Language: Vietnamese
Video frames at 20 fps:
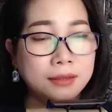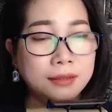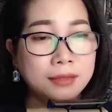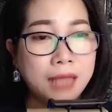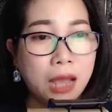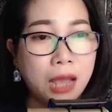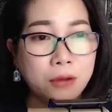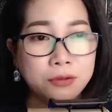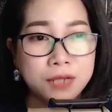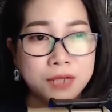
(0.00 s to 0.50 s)

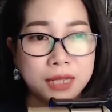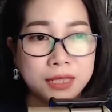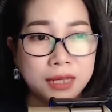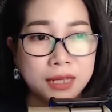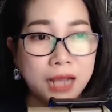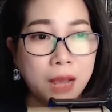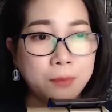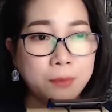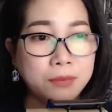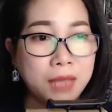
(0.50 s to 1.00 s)
tạo ra những
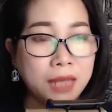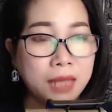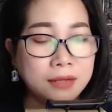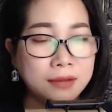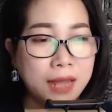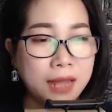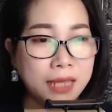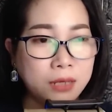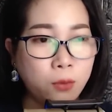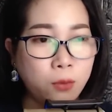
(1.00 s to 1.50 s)
âm thanh
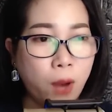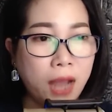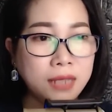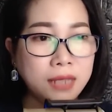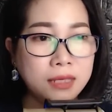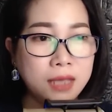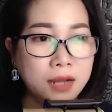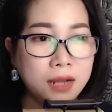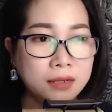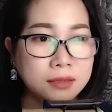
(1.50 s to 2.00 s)
đầy oán
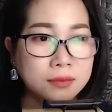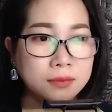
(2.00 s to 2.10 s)
giận.